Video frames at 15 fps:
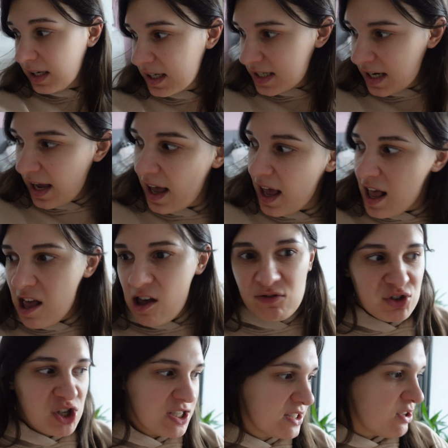także
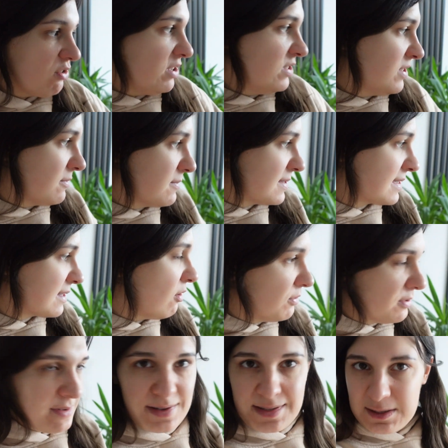wszystko idzie
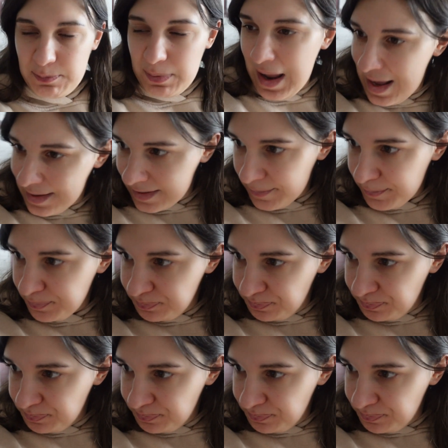zgodnie z planem.